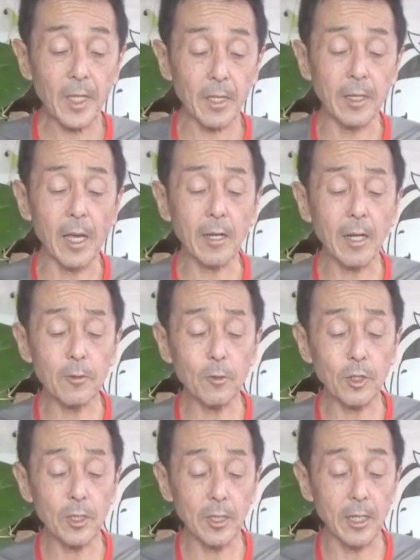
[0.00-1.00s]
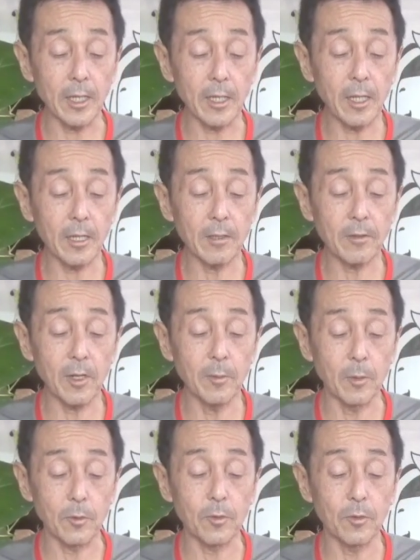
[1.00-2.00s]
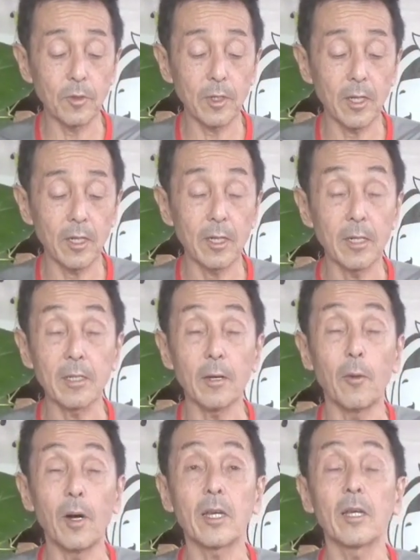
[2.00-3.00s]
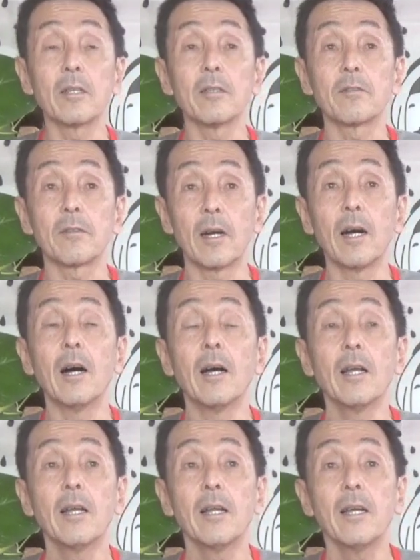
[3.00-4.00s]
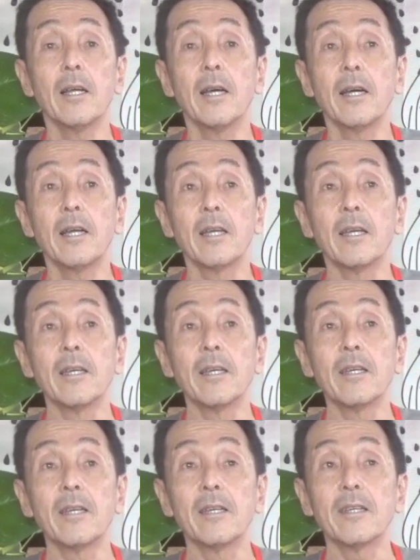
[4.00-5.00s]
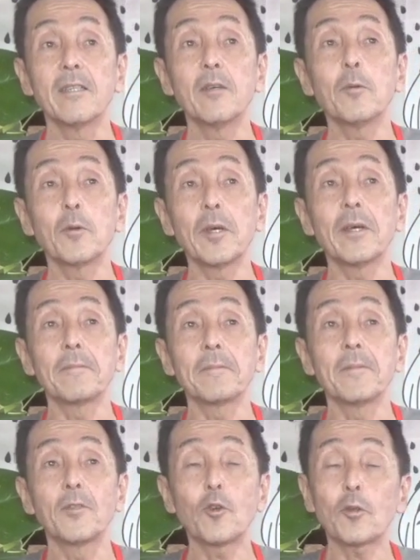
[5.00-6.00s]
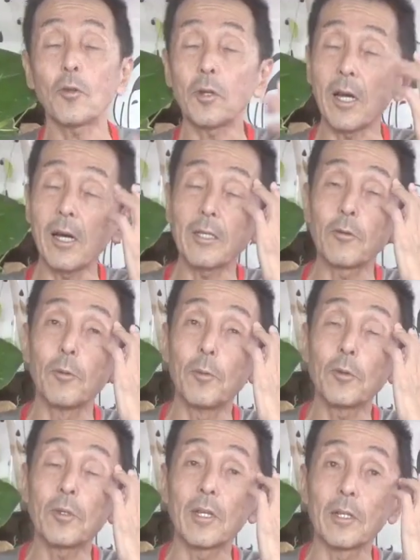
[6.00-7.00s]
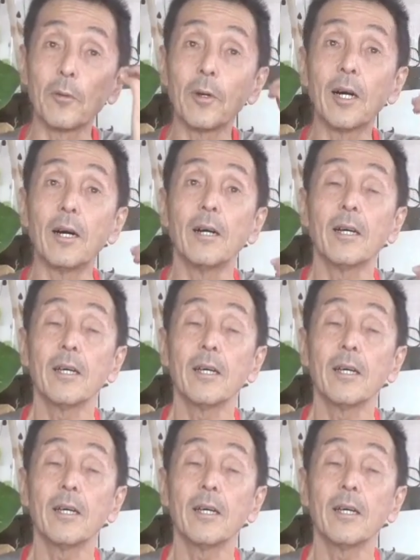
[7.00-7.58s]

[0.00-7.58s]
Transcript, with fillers: 結果としてね1ヶ月半も続けられたわけですが、でもねちょっとなぁと思ったのは、